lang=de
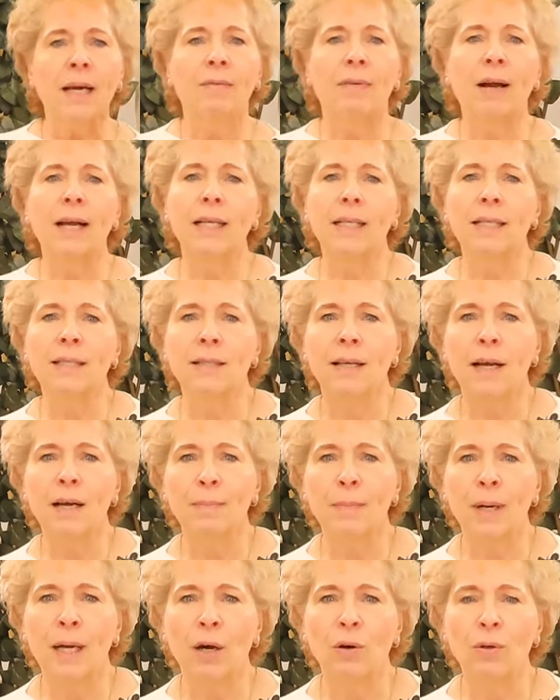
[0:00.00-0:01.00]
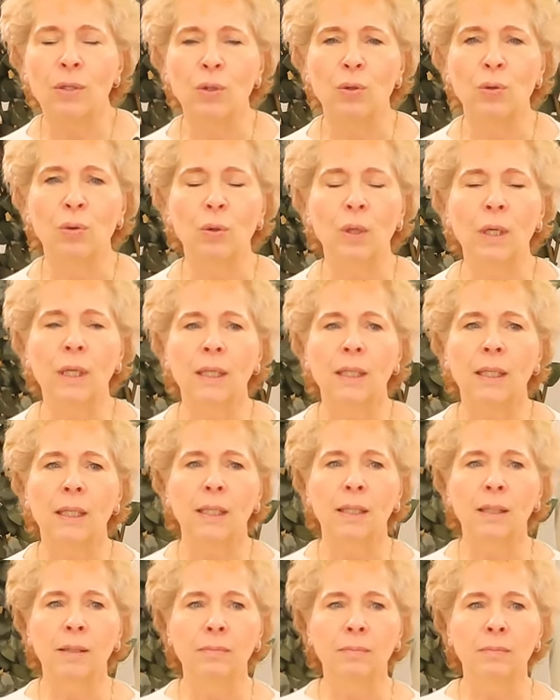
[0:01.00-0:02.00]
weil ich sag mal auch so
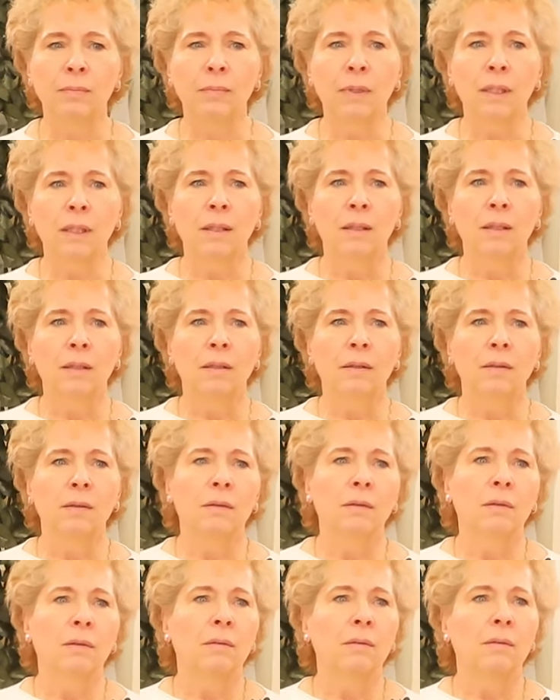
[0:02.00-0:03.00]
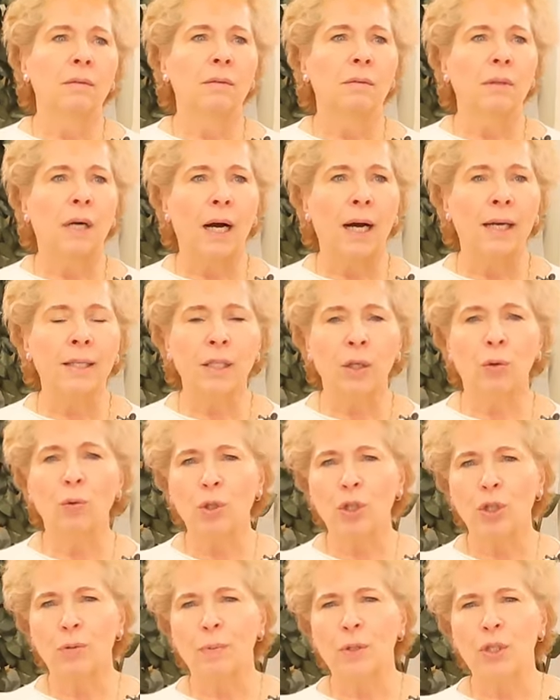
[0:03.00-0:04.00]
ähm, an die
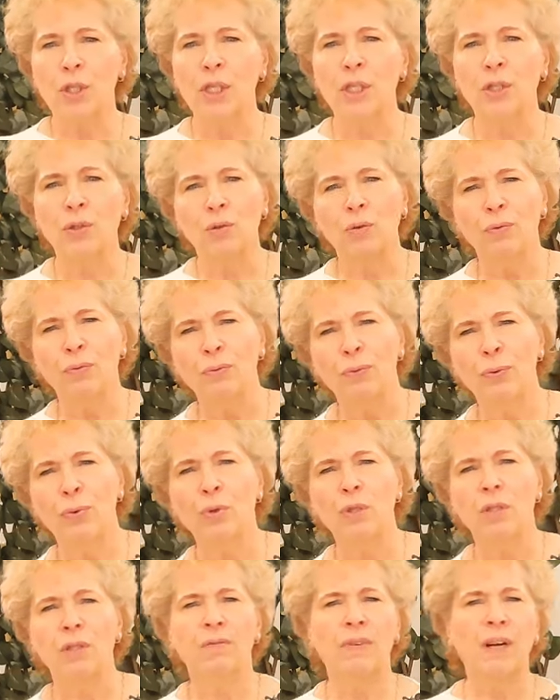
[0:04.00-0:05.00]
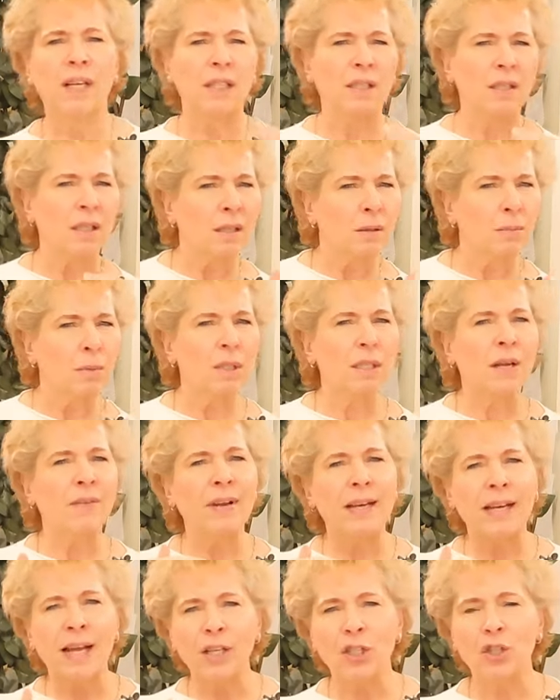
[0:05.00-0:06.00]
Rutschbeschichtung Füße, weil ich dann immer
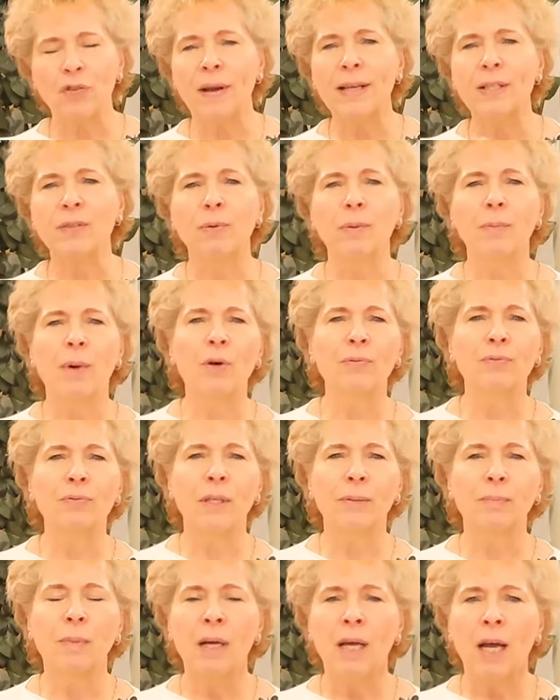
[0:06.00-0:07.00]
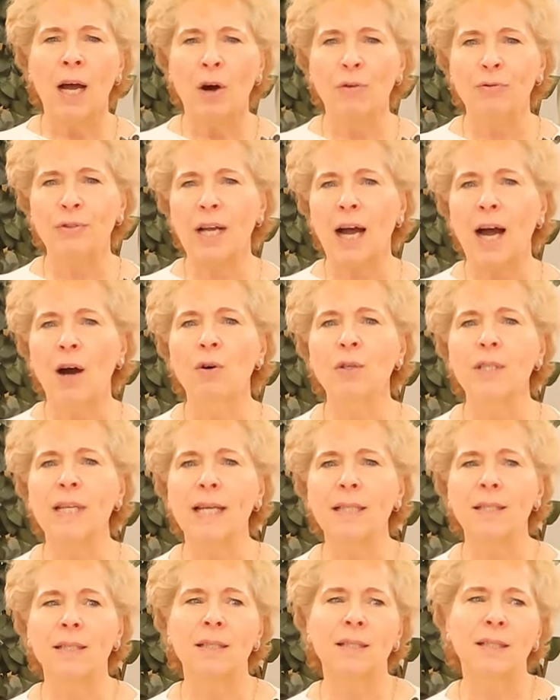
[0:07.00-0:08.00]
sage, wenn ein Schweißfilm auf, dem, auf der Haut
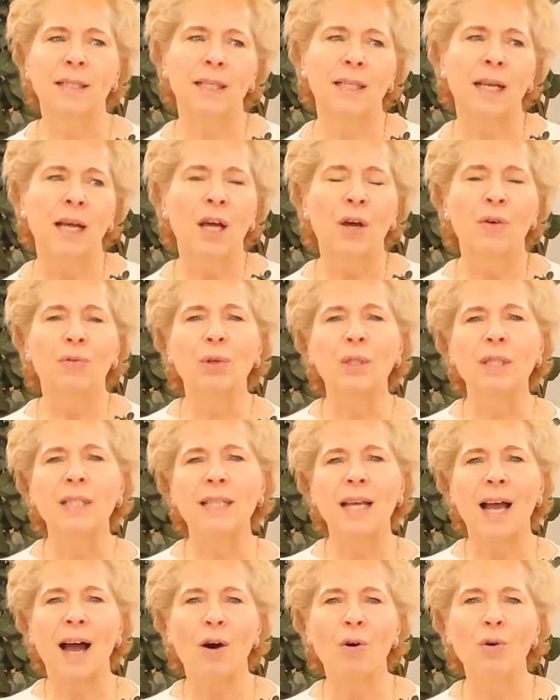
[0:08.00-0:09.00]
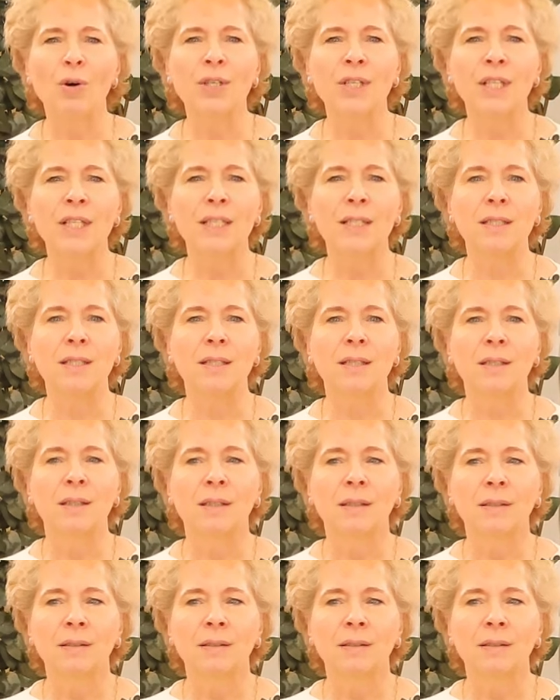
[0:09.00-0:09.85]
existiert, wird es ja auch nicht